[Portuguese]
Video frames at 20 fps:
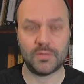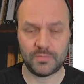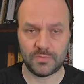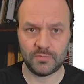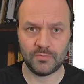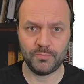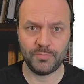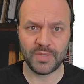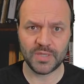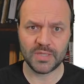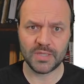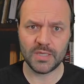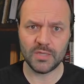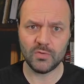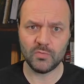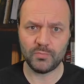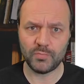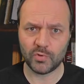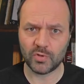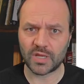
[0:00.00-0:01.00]
um pequeno
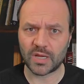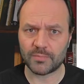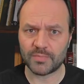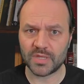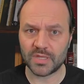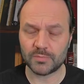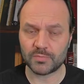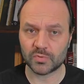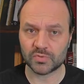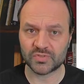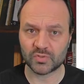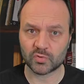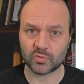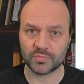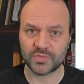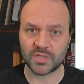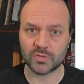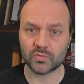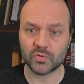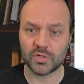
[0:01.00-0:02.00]
programinha para o seu
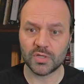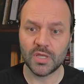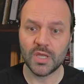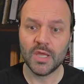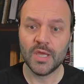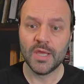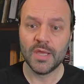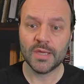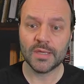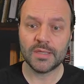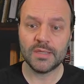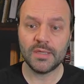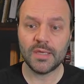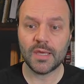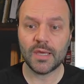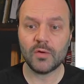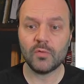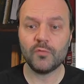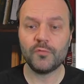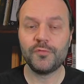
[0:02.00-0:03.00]
computador, que é
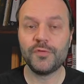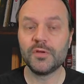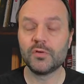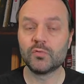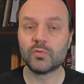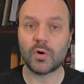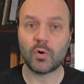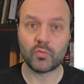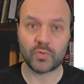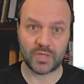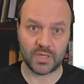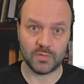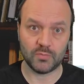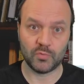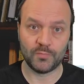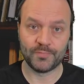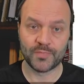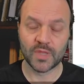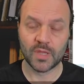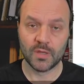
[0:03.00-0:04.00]
o Virtual Cable.
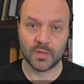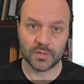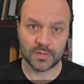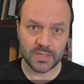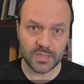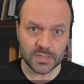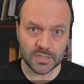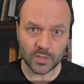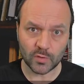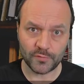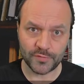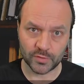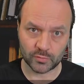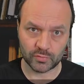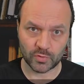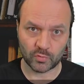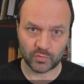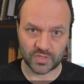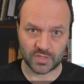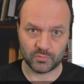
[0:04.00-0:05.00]
O que, que é o Virtual
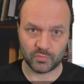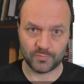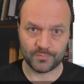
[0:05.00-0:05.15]
Cable?